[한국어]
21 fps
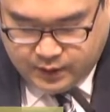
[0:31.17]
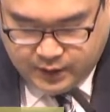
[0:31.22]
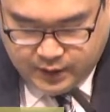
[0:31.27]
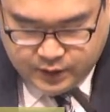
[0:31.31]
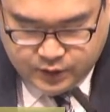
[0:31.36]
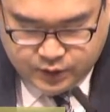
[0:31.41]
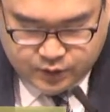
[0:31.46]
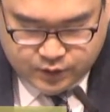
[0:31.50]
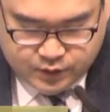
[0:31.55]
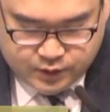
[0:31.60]

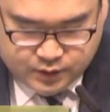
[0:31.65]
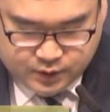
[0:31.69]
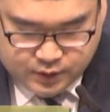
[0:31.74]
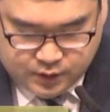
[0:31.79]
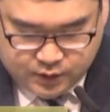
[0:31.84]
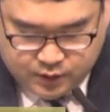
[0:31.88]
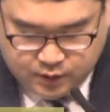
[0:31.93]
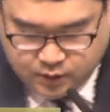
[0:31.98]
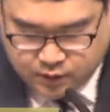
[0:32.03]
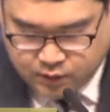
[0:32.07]
한
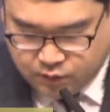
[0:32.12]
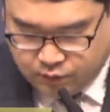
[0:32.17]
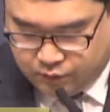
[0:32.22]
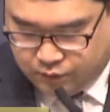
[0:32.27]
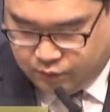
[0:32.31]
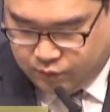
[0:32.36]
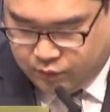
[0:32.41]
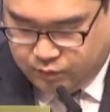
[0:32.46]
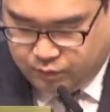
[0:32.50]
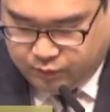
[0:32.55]
절씩
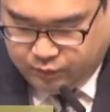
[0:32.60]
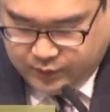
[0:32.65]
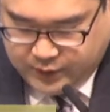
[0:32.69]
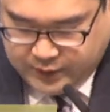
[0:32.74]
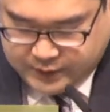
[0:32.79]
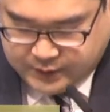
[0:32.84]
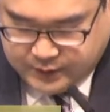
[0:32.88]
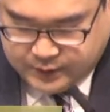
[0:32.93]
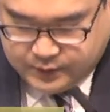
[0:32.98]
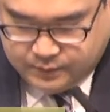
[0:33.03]
교독으로
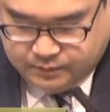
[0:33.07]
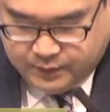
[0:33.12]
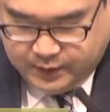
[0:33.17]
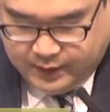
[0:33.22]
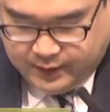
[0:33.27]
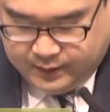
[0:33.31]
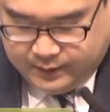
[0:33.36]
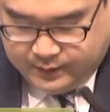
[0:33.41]
봉독하시겠습니다.